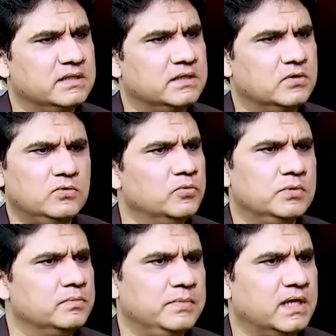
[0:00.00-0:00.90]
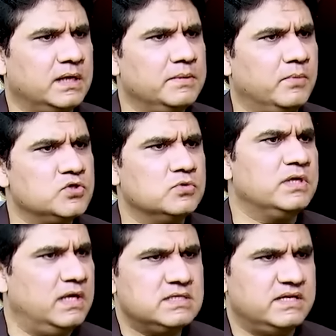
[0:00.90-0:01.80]
बात कर रहा हूँ
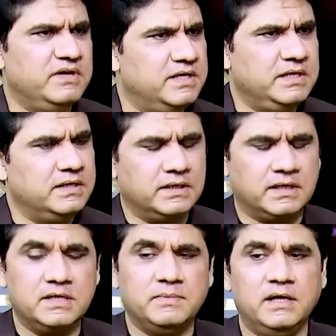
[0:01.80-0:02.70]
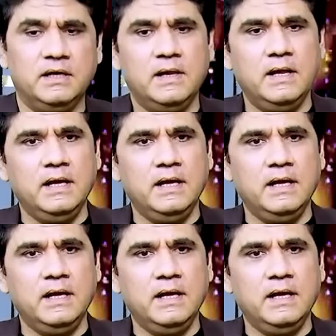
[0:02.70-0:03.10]
उम्र सेवेंटी के करीब है ना